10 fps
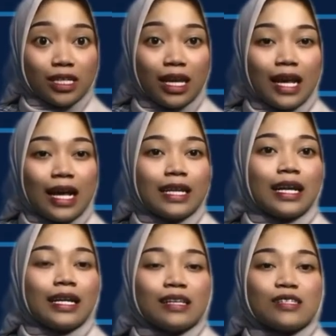dari yang
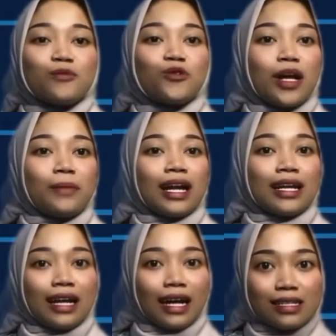semula
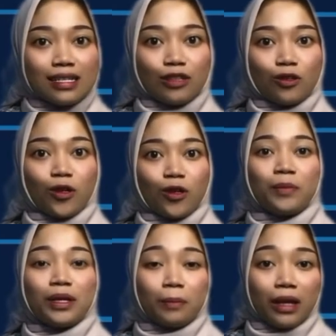mengandalkan sektor
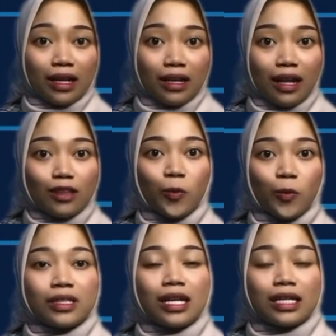primer atau
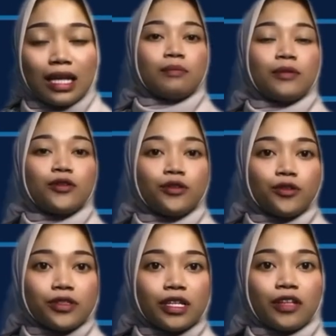pertanian menuju
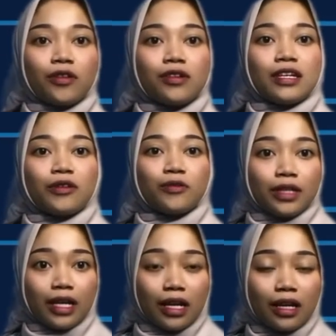sektor
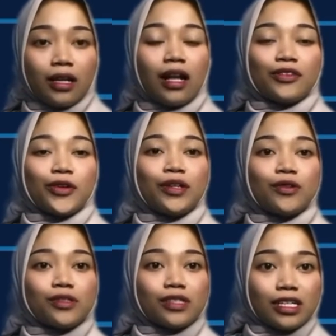sekunder atau
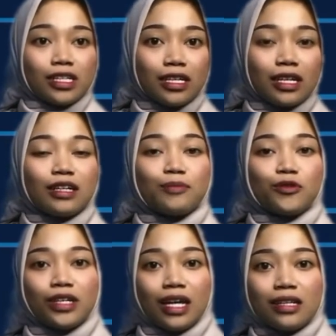industri dan
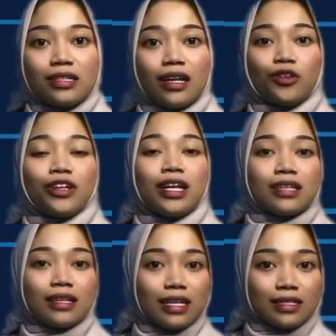kemudian sektor
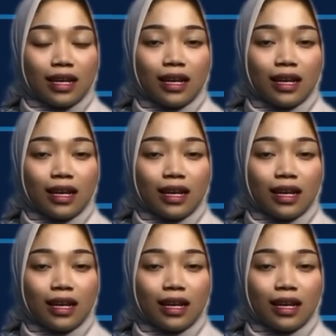jasa-jasa.